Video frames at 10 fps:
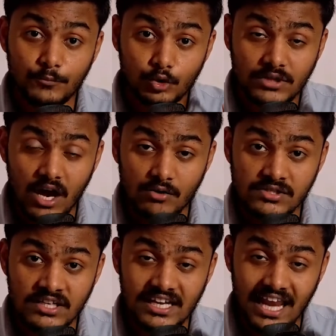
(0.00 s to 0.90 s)

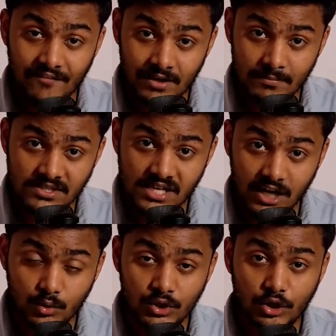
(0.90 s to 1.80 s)
2011 में
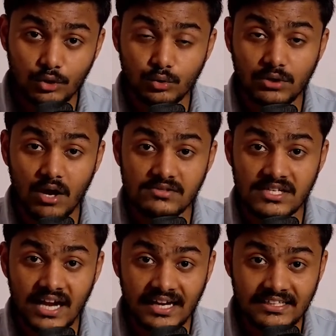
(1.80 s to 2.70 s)
स्टार्ट हुई और
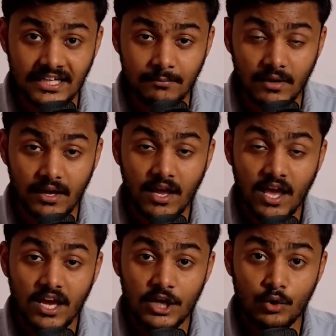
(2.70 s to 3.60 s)
2019 में
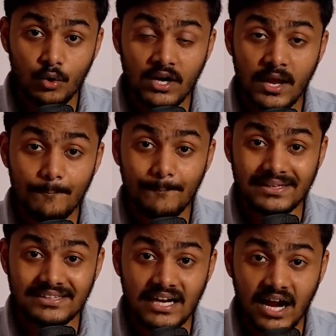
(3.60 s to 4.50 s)
इन्होंने
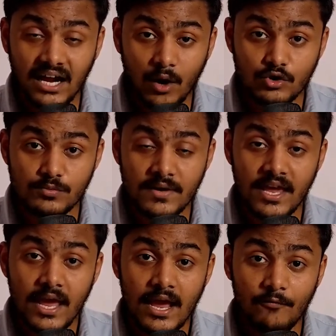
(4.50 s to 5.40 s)
15 राउंड्स
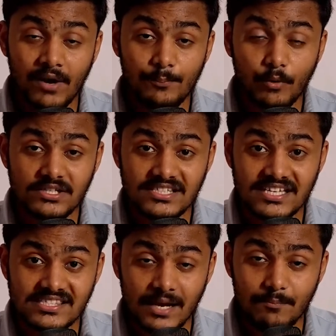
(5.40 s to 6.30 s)
में
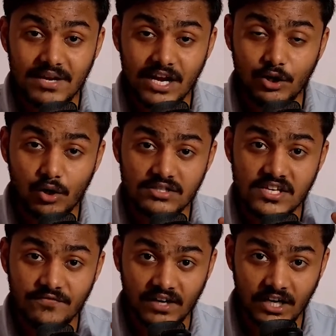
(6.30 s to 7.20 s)
1.69 बिलियन डॉलर्स
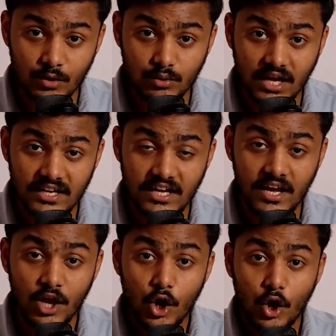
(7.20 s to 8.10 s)
की फंडिंग उठाई
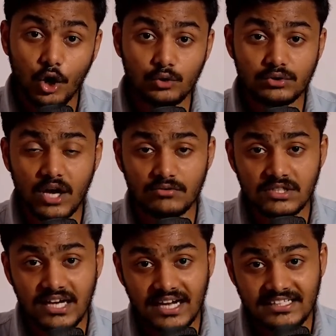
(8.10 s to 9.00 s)
है और
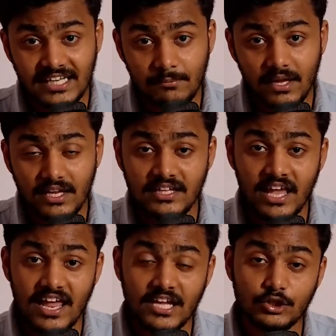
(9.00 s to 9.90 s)
2019 में ही ये
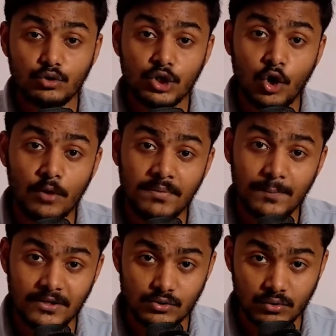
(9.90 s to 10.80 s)
एक यूनिकॉर्न भी
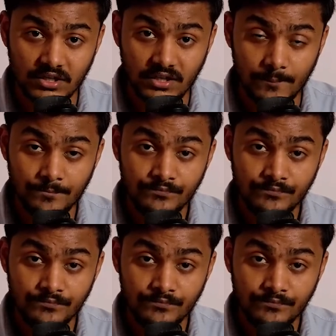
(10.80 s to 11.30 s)
बन चुके थे